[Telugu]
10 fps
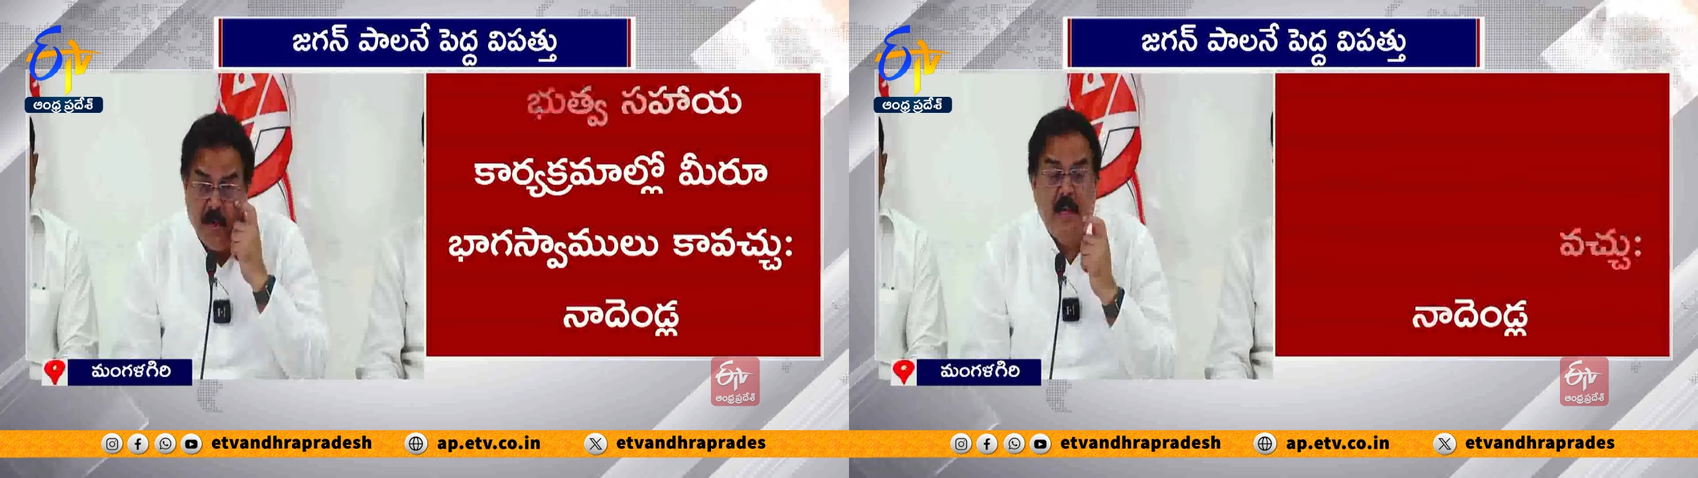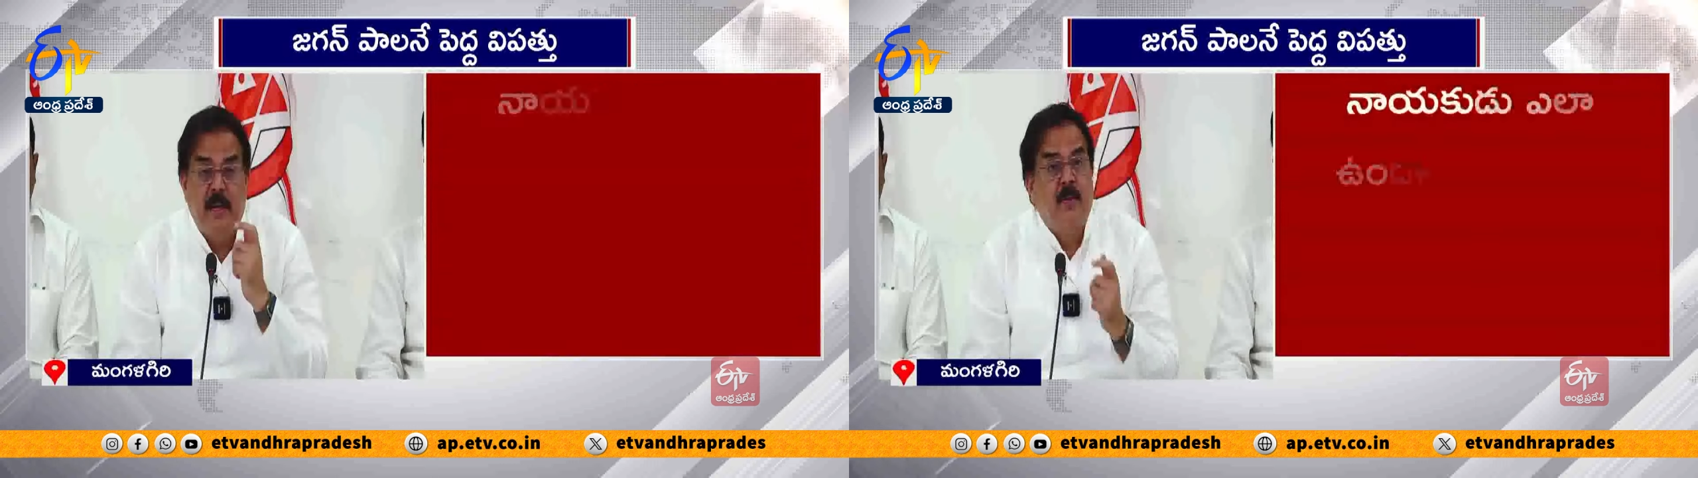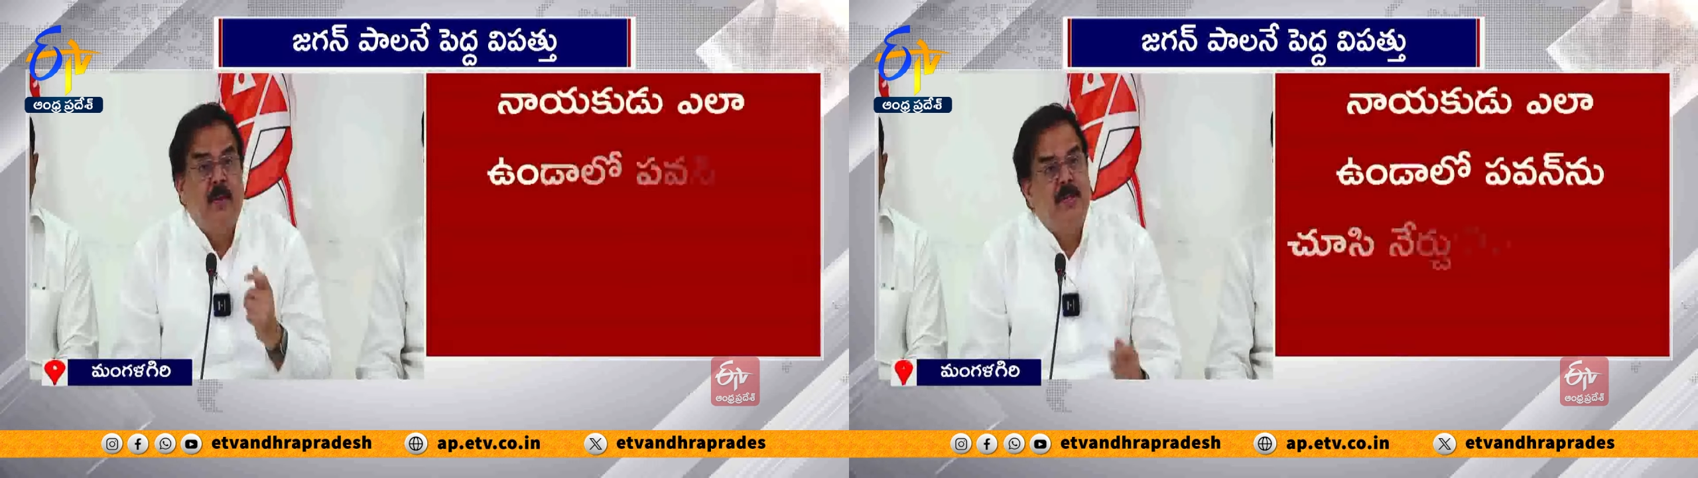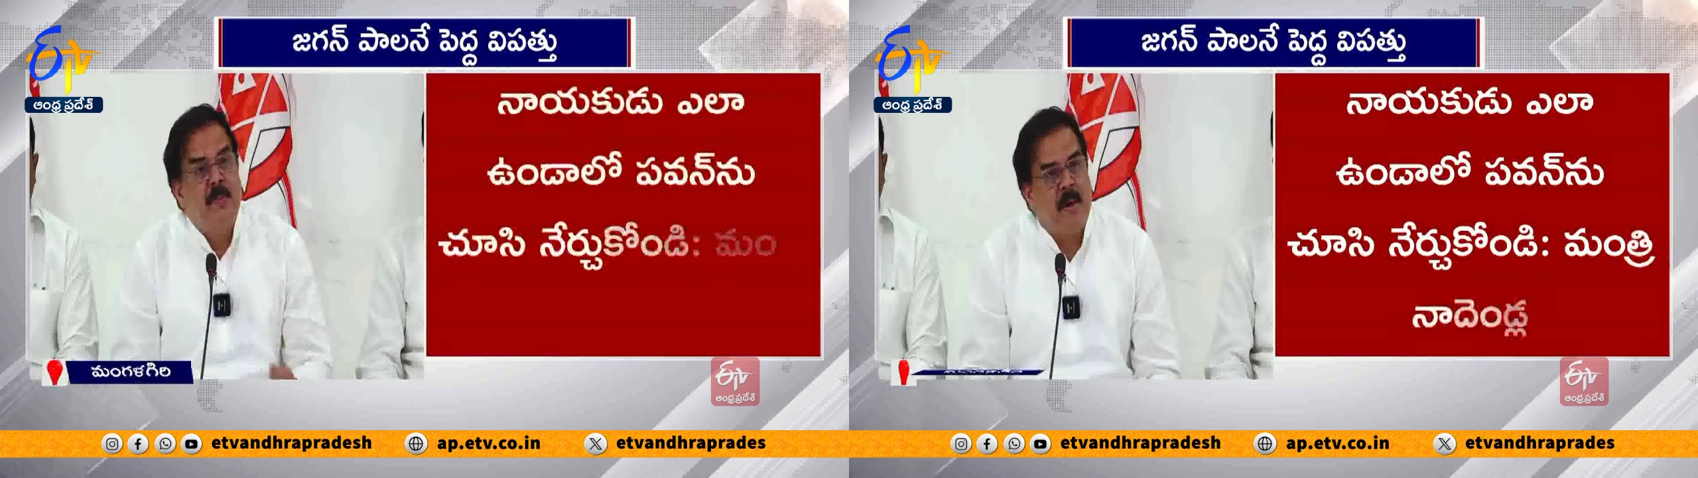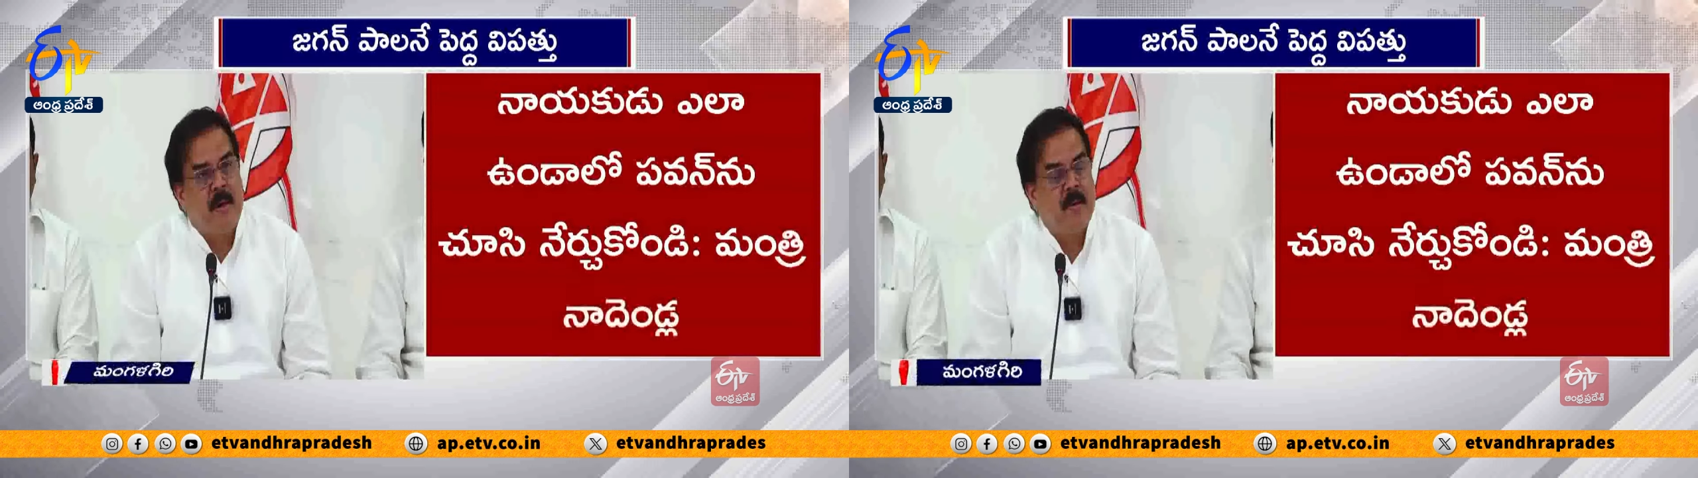ఏలేరు గురించి
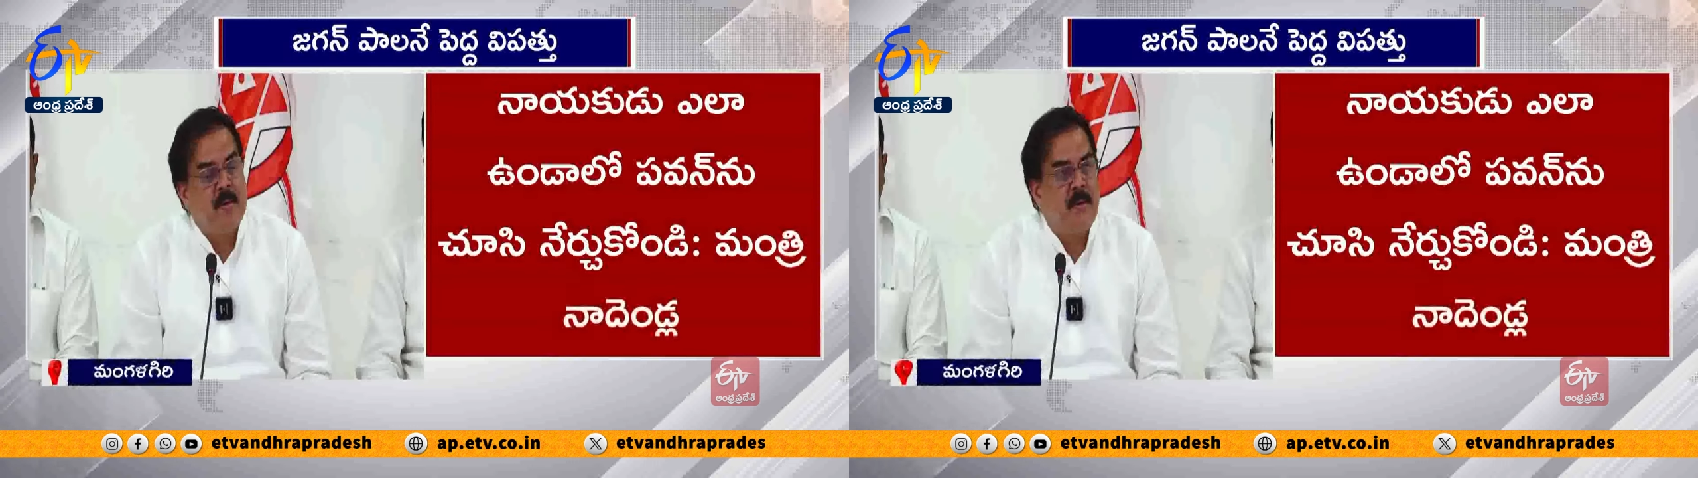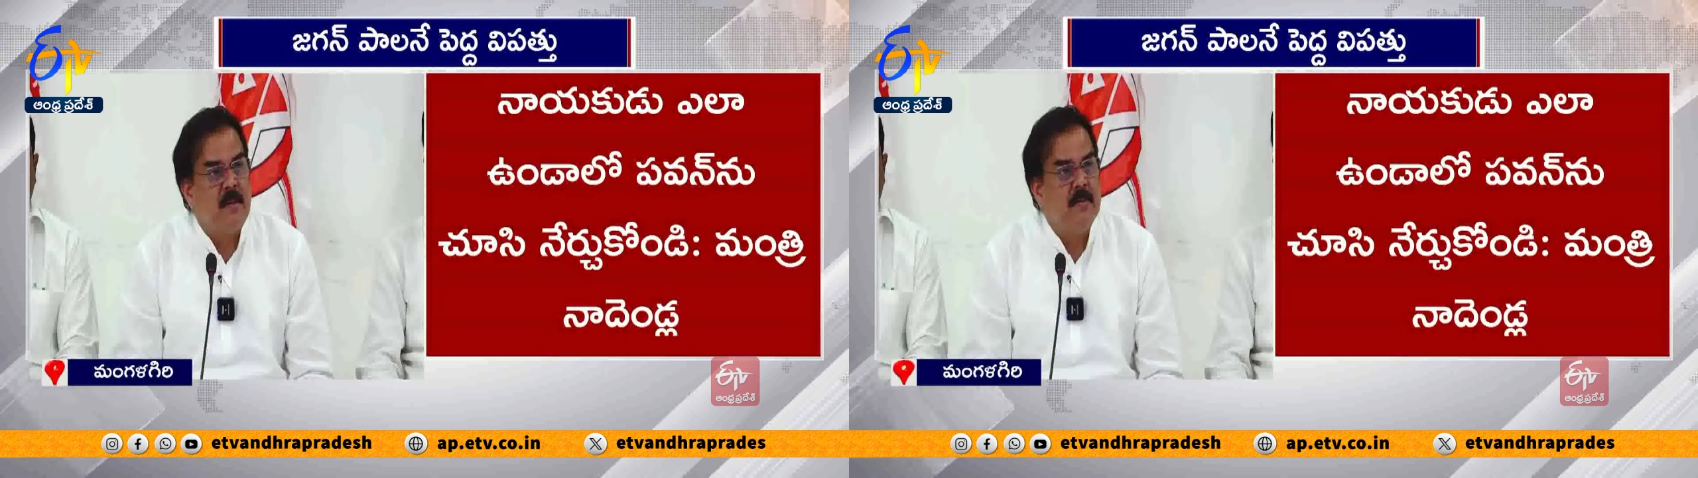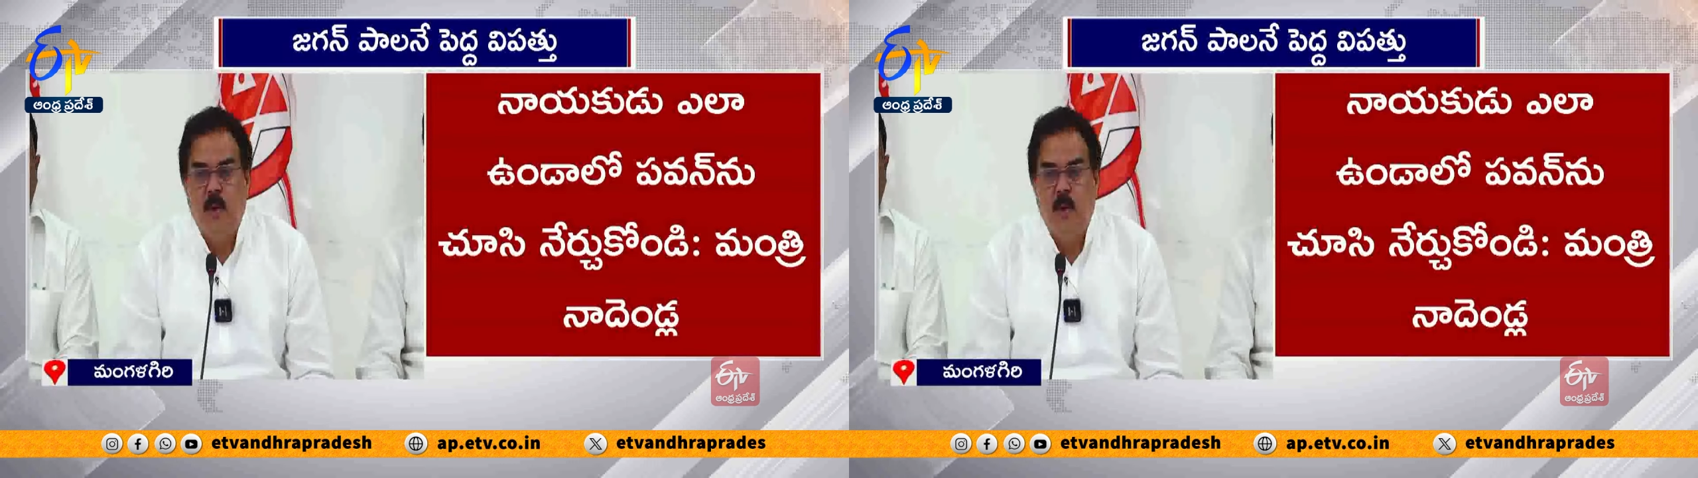మాట్లాడుతున్నారు